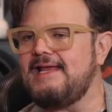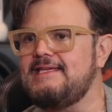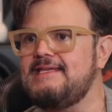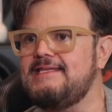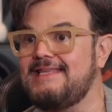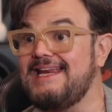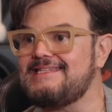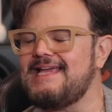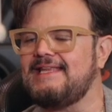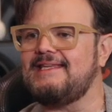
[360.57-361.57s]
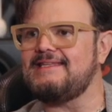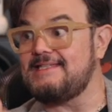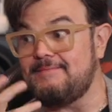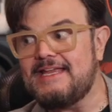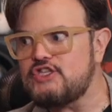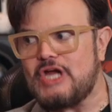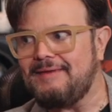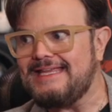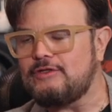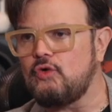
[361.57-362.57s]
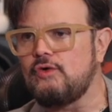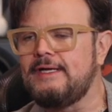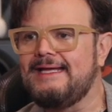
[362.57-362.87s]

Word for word: e interesante desde bien chavito.